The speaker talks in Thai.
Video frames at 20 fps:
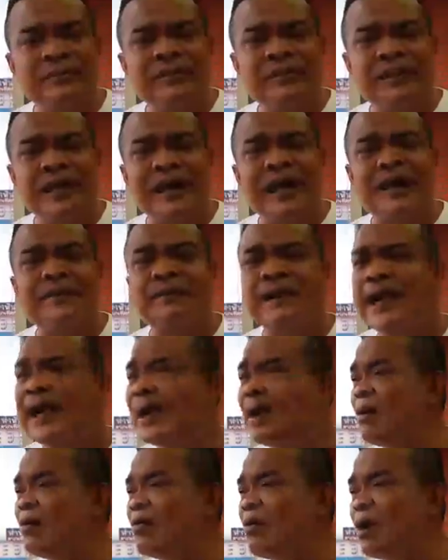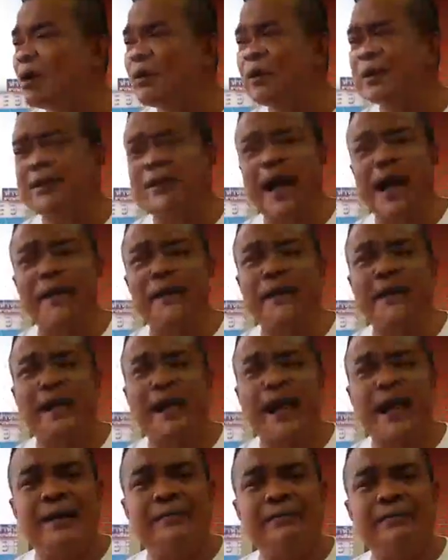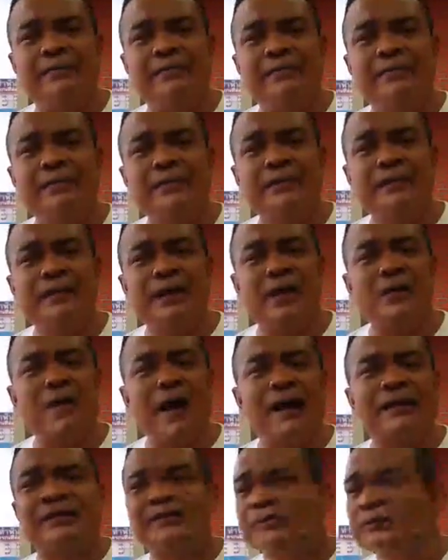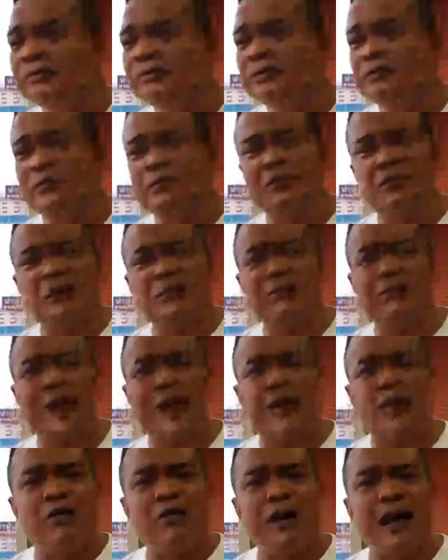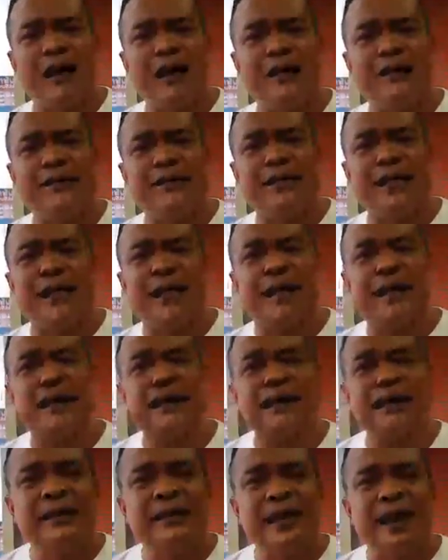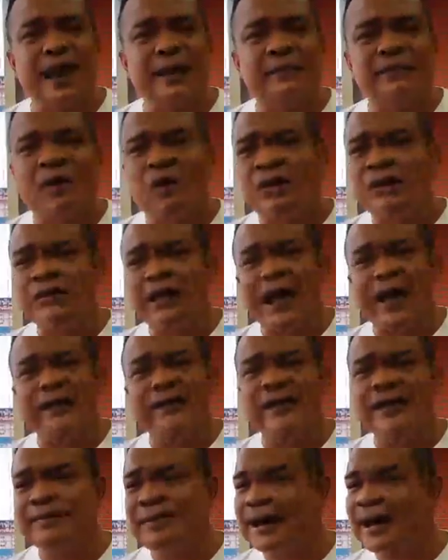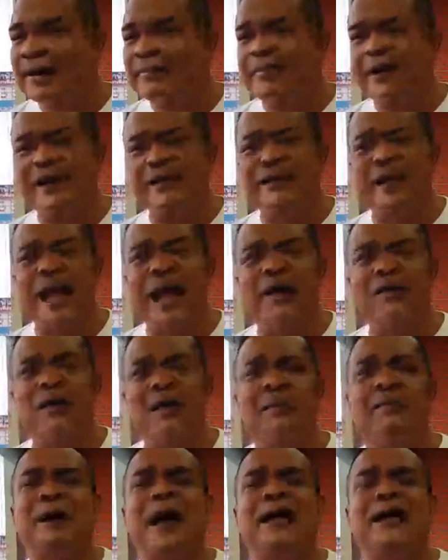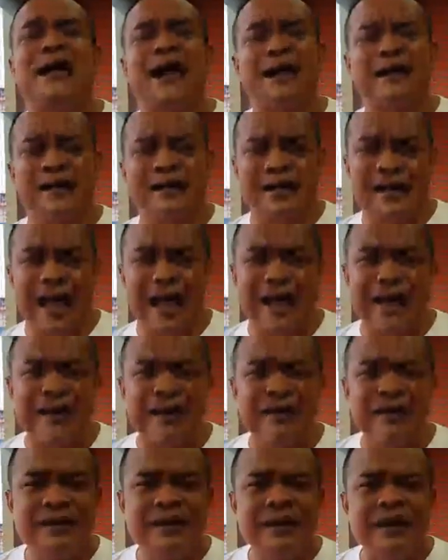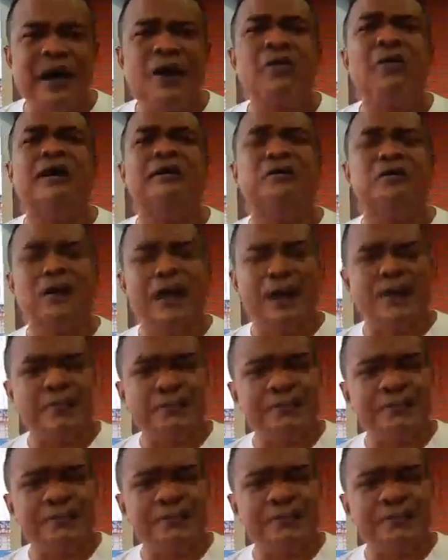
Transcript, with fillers: นะครับ แค่เอาหัวรถจักรเนี่ยนะครับ ระหว่างรถไฟของมาเลเซียกับของไทยที่บาดังเบซาก็ออกอายขายขี้หน้าเขากันอยู่แล้ว